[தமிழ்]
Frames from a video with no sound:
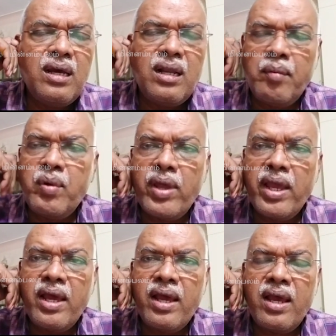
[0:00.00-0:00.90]
நம்மளுடைய
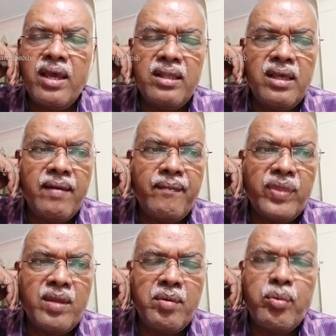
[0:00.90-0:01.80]
இது
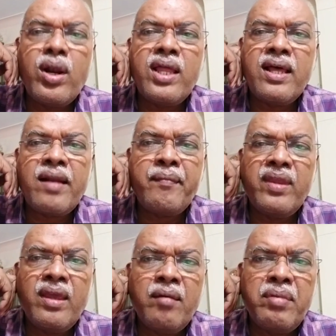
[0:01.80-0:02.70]
நம்ம பொருளாதாரம்
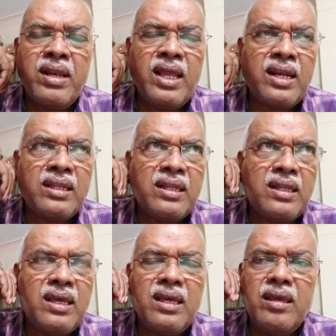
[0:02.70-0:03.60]
எப்படிலாம்
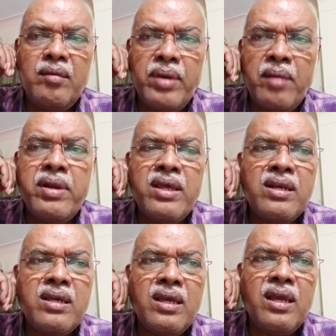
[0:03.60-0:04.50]
இருந்தது இப்போ எப்படி
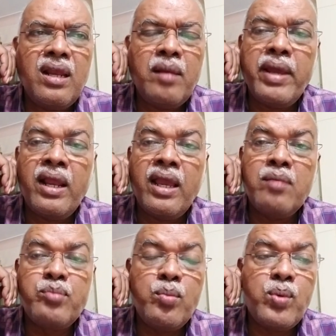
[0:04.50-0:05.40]
இருக்குது நம்ம என்ன
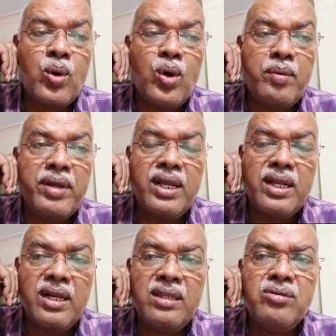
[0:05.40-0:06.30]
எங்கே போக போகிறோம்
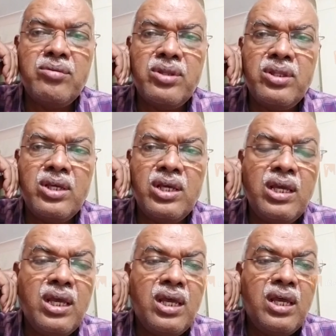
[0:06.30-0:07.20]
அப்படிங்கிறது எல்லாத்தையும் குறித்து
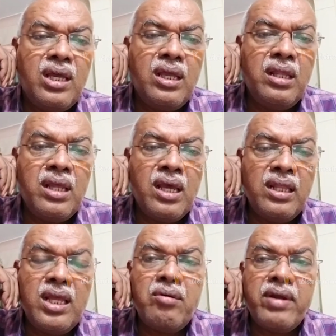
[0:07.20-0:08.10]
இந்த
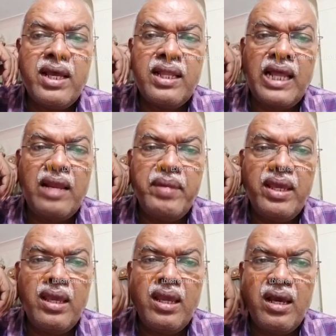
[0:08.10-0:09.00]
இந்தியாவுடைய தலைமை
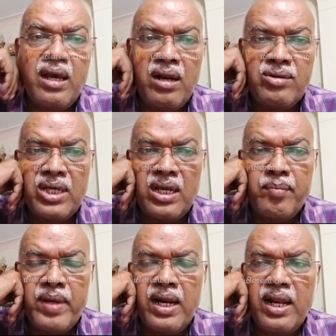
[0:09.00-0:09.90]
ஆலோசகர்
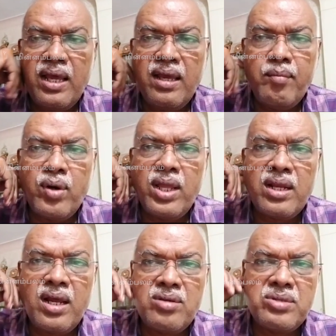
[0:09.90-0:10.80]
இருப்பார்ல
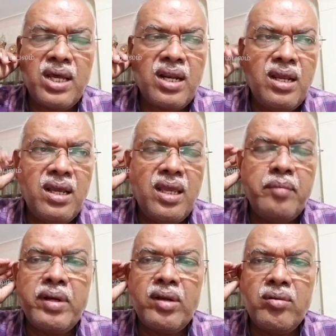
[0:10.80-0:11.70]
பொருளாதார ஆலோசகர்
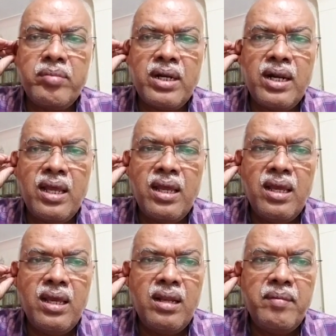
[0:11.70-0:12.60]
இப்போ இருக்கிற பேர் என்ன
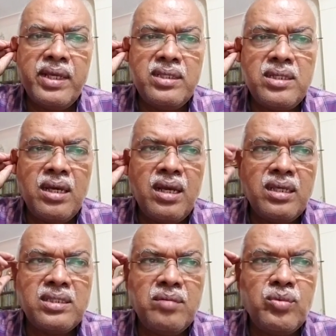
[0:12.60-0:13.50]
நம்ம கிச்ச
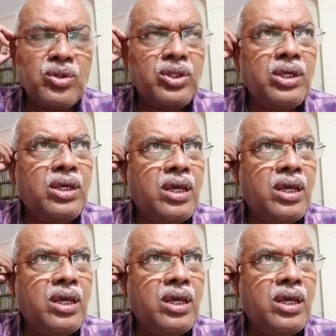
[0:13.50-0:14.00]
கிருஷ்ணமூர்த்தி